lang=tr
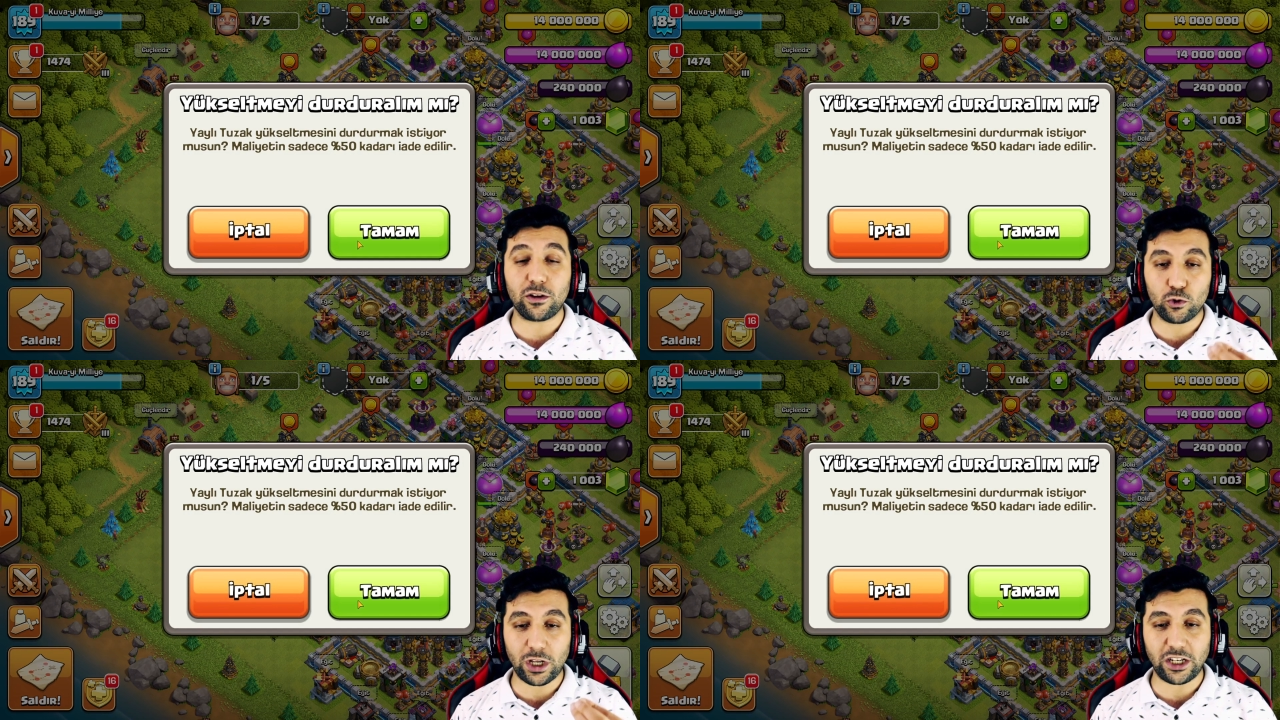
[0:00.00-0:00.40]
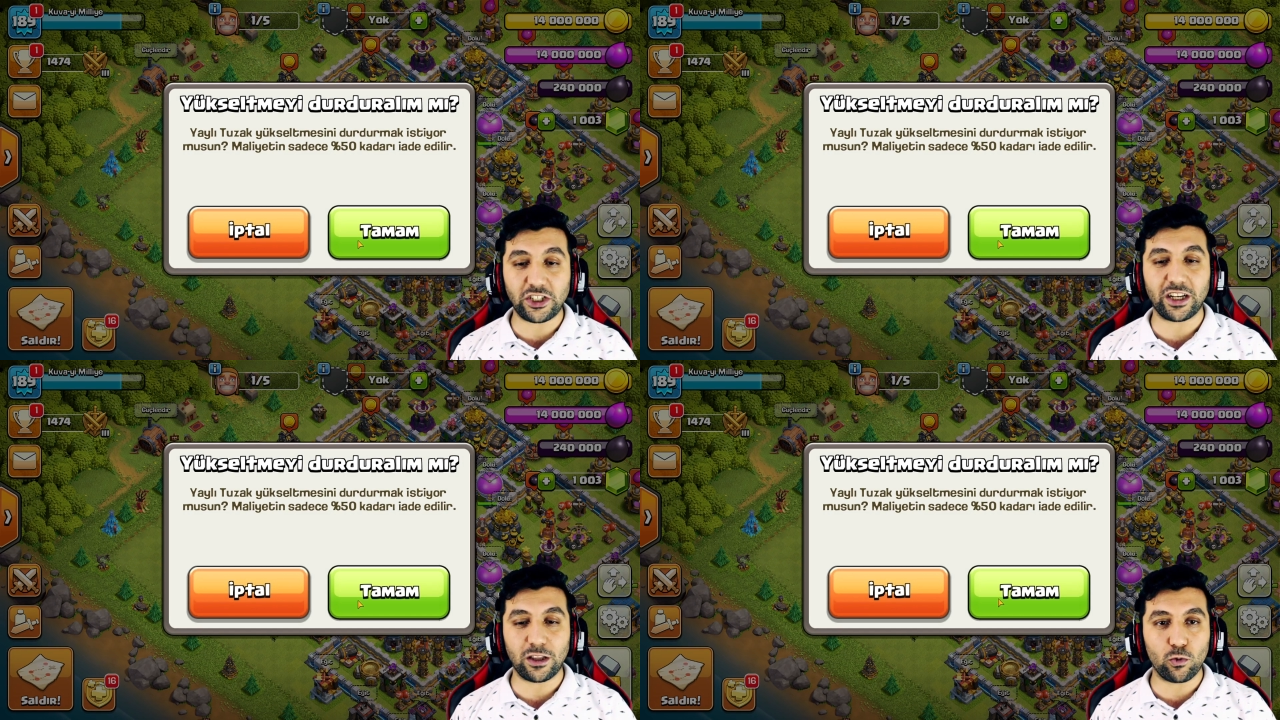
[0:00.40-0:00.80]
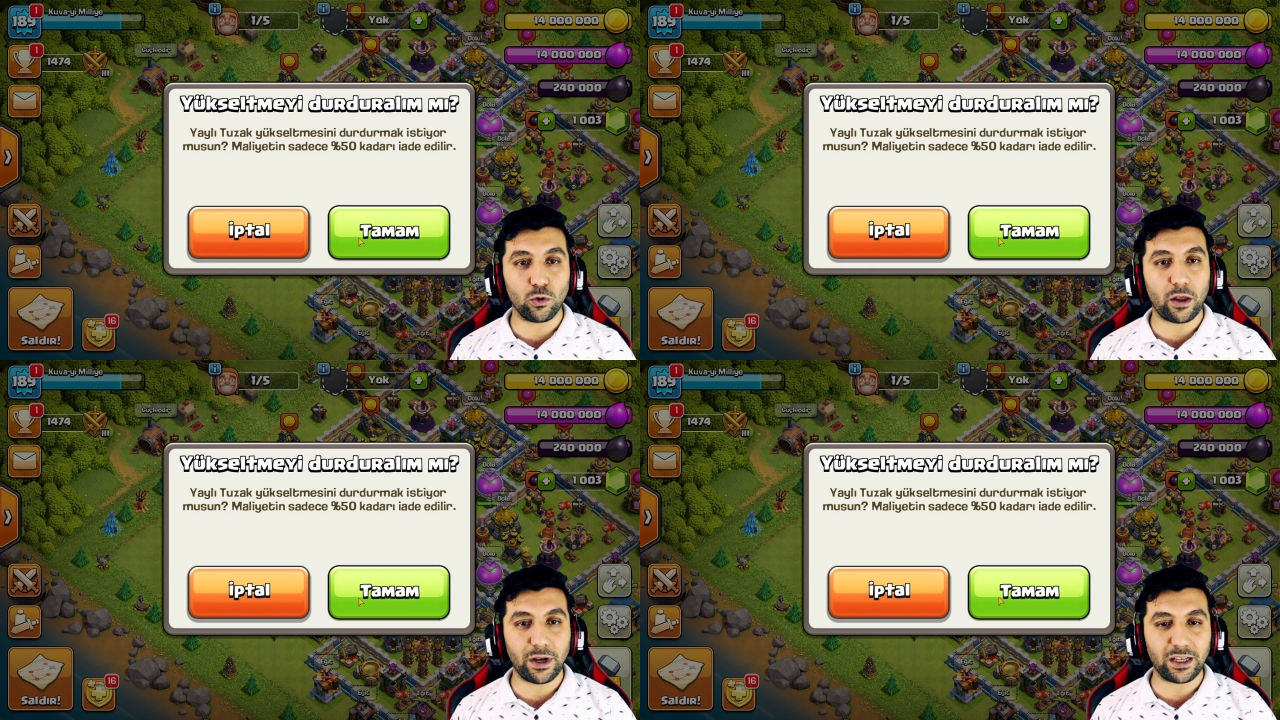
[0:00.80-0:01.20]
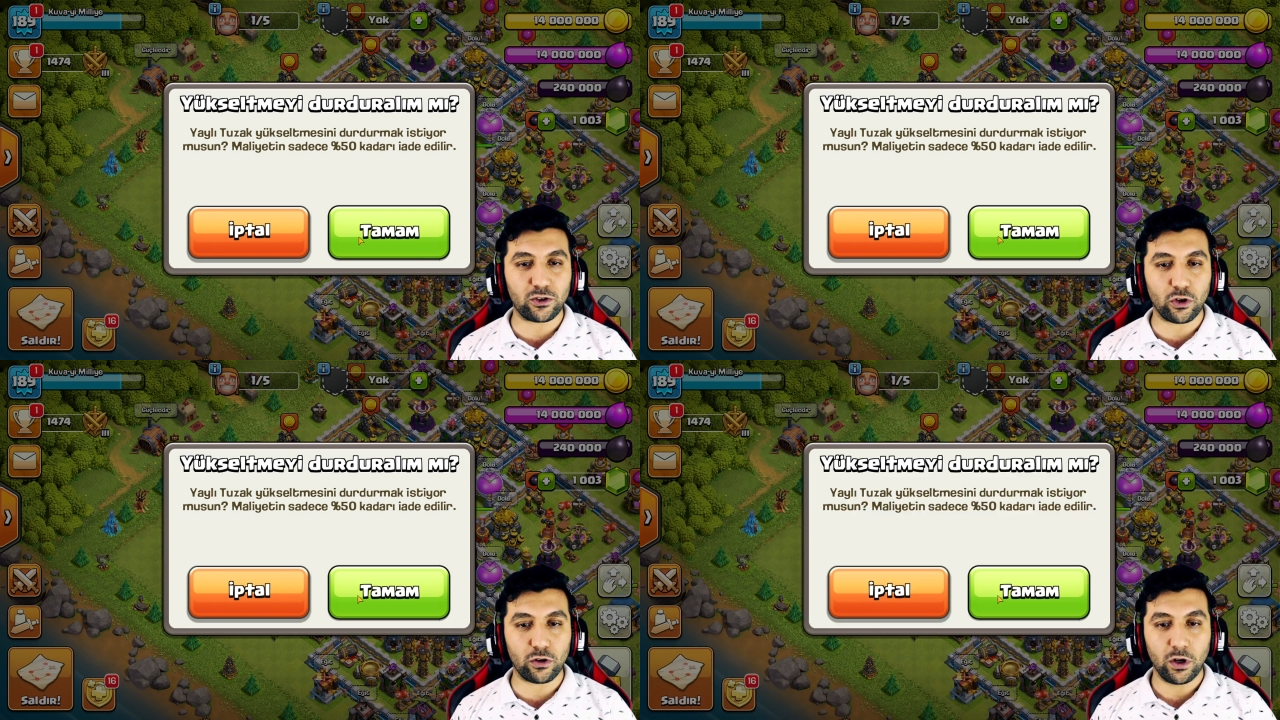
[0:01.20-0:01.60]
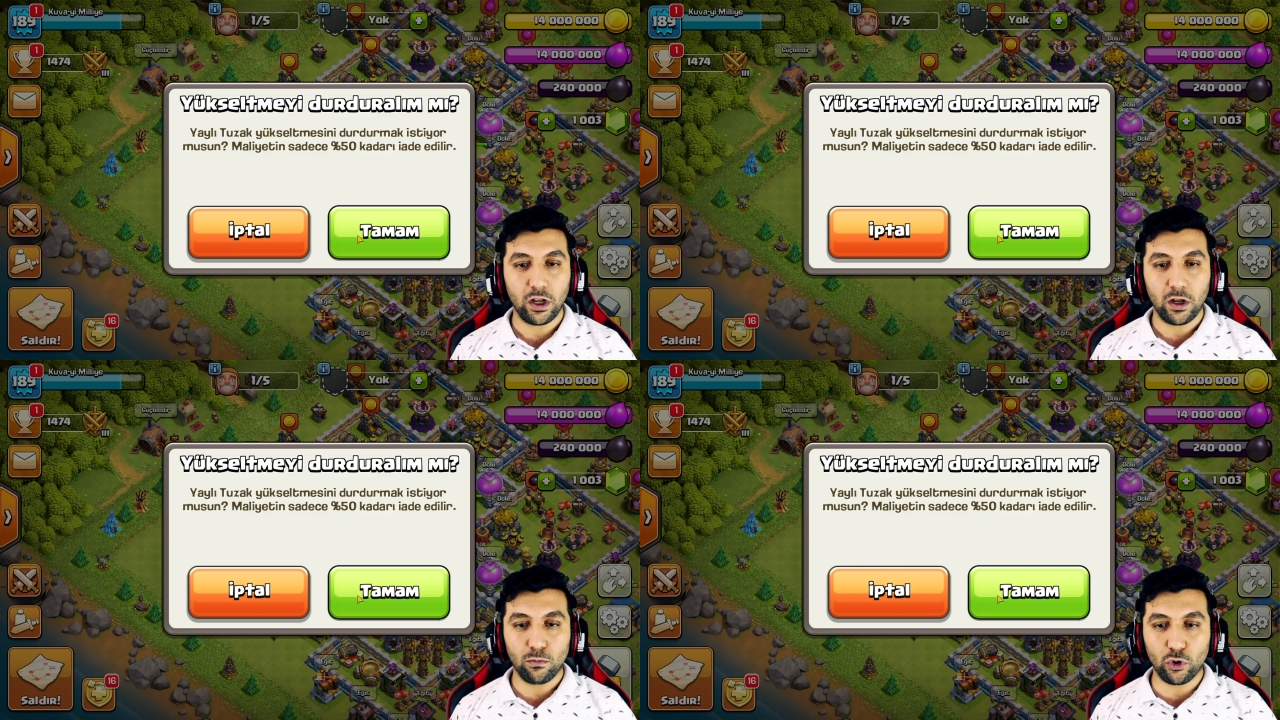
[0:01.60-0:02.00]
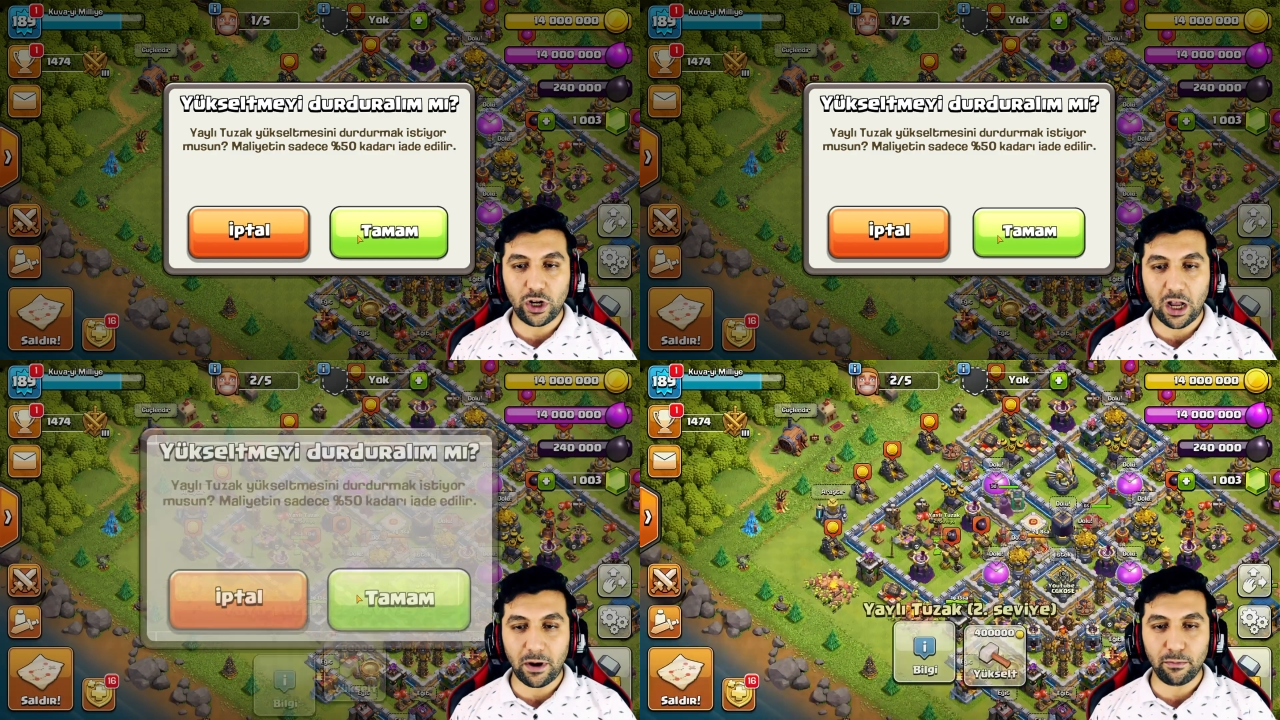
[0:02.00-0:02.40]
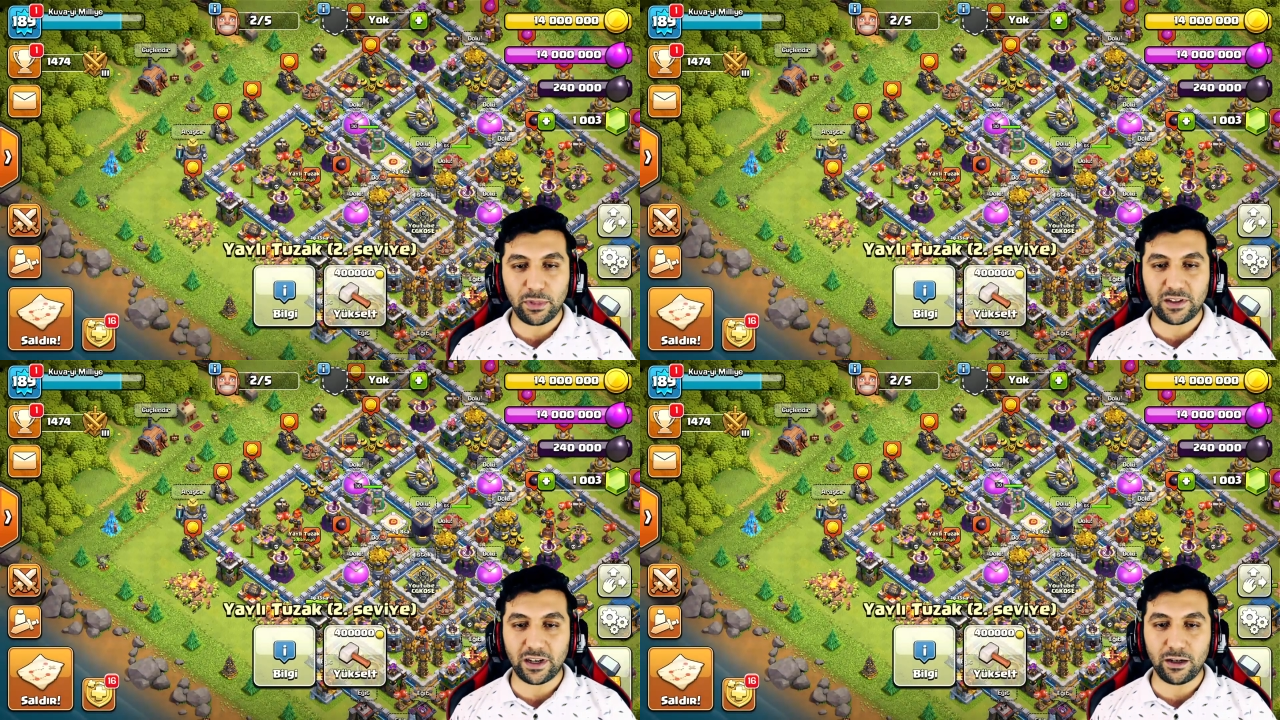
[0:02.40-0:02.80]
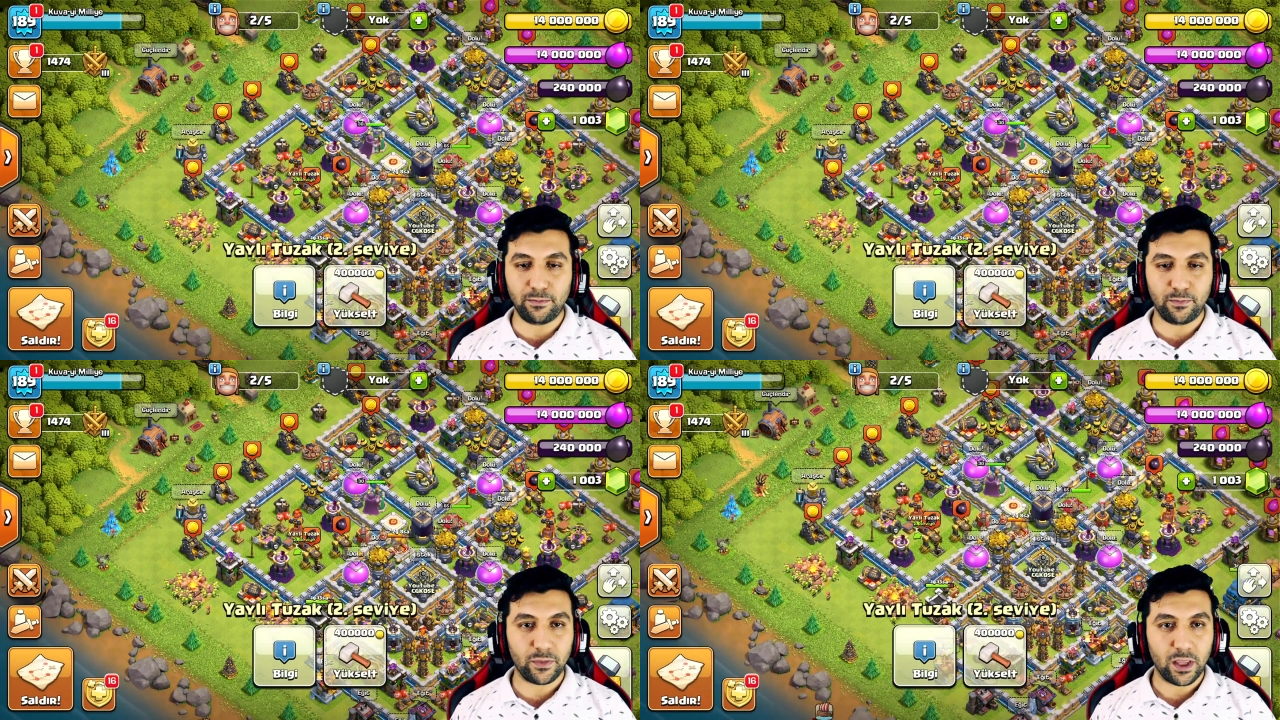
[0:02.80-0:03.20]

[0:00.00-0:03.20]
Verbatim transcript: güzel şekilde kullanmak istiyorum. Bunu hemen bitirelim.